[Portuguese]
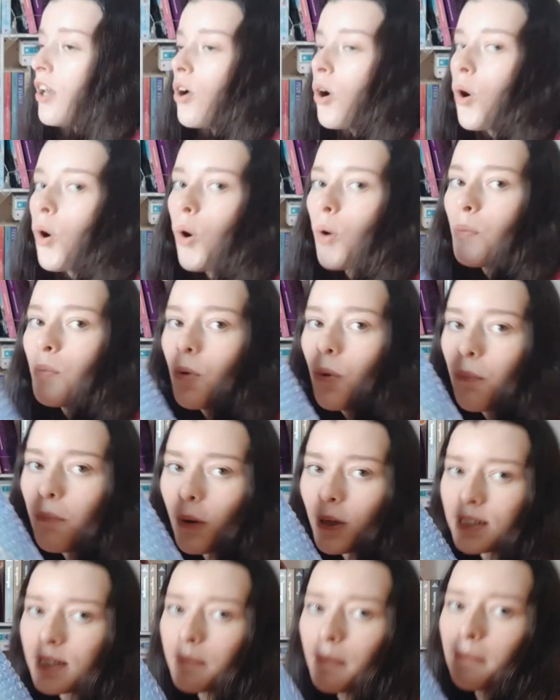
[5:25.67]
como
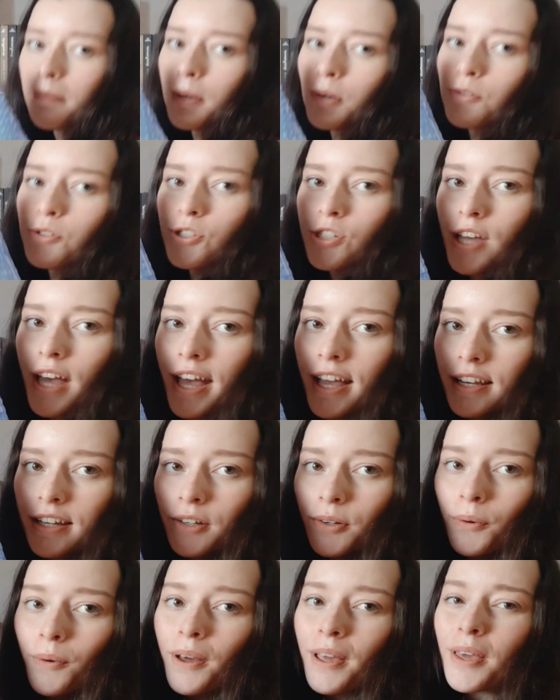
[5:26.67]
porta-papel higiênico,